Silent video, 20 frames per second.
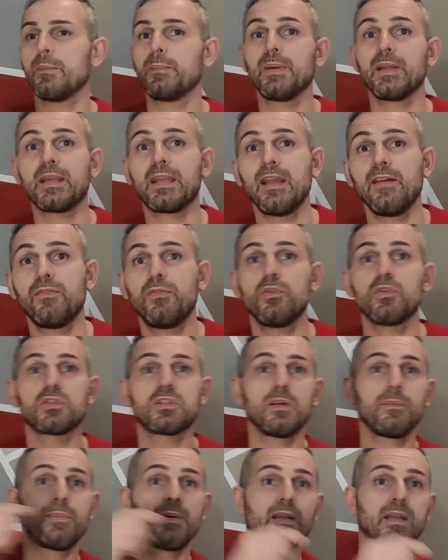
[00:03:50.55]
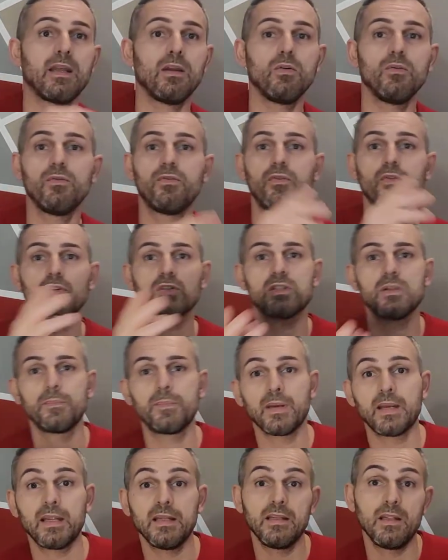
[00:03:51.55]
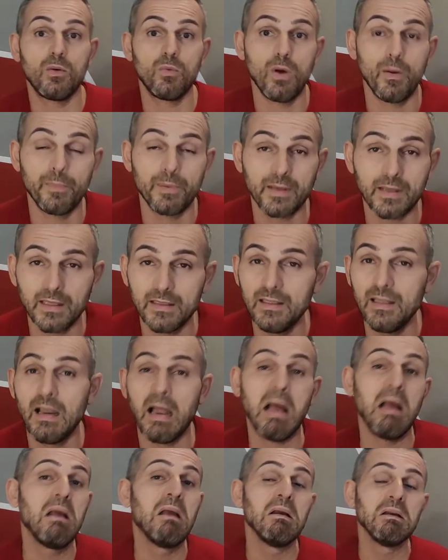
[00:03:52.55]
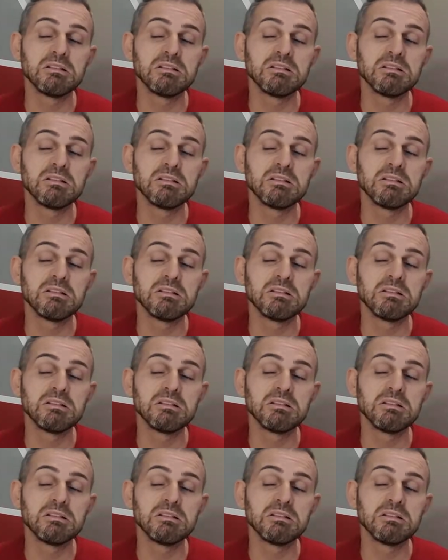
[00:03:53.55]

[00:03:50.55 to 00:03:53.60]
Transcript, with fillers: perché forse, perché non forse, perché di qua, perché di là,